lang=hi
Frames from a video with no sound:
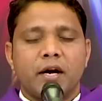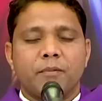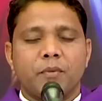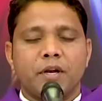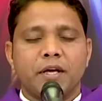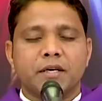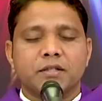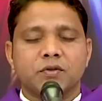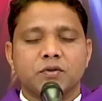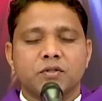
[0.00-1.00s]
अपने
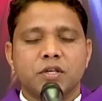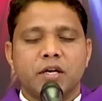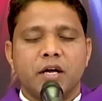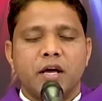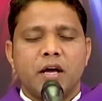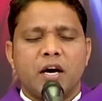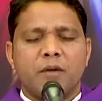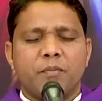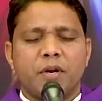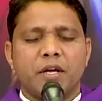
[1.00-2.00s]
कसूर से
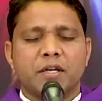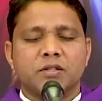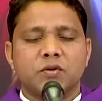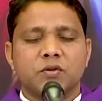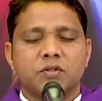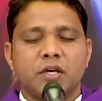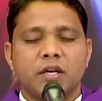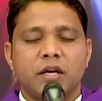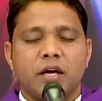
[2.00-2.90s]
अपने कसूर से